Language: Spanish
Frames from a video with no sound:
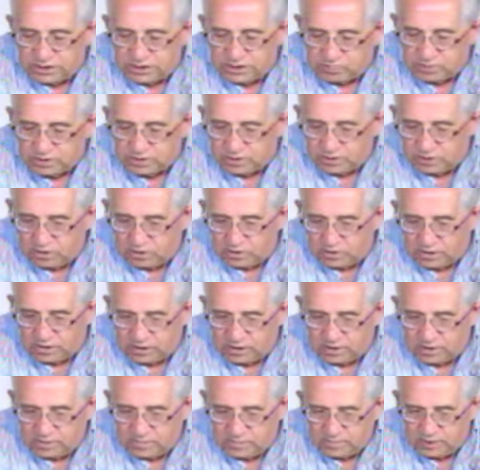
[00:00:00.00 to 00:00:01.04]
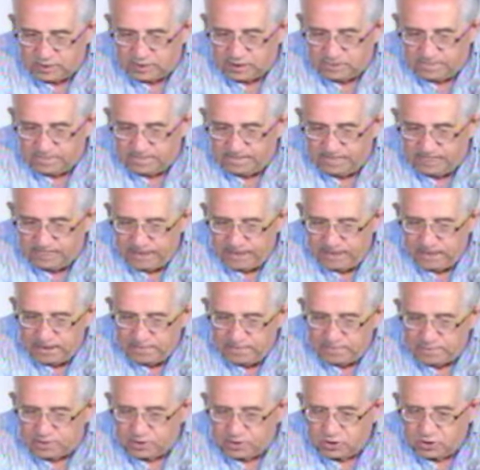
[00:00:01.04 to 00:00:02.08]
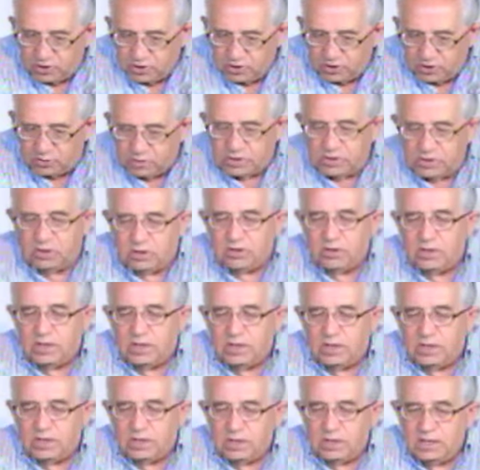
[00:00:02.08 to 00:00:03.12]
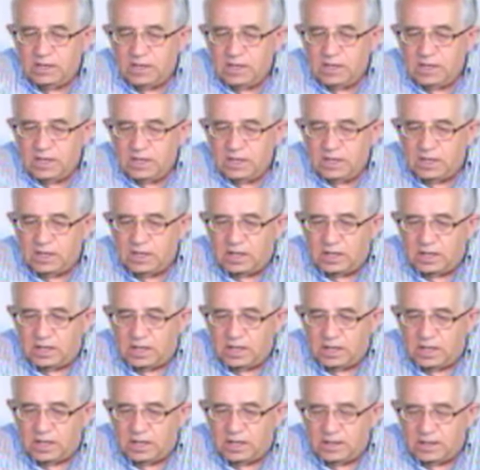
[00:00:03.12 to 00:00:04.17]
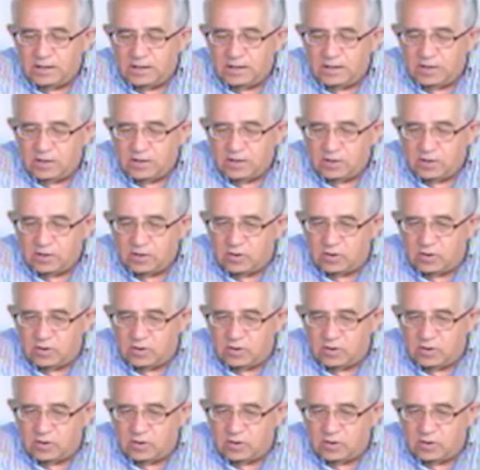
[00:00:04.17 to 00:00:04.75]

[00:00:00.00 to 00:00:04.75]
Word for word: que se cuestionan, ¿verdad? Pero no se cuestionan eh,